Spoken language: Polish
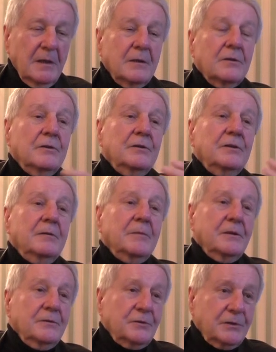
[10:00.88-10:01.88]
to oni nie
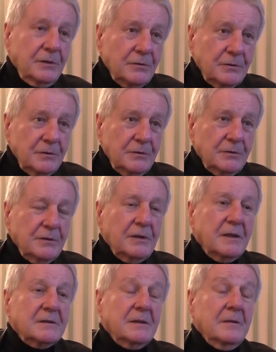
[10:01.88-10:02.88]
mają z czego żyć. I
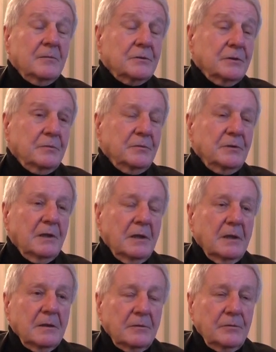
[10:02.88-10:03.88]
ja znam osoby,
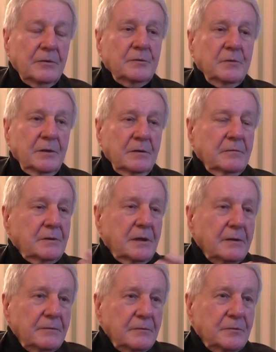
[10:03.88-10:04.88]
które zmieniły
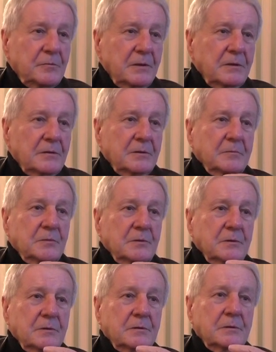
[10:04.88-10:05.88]
zawód, z, z,
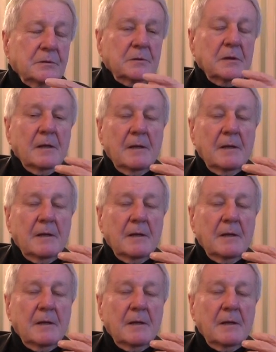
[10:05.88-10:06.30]
z,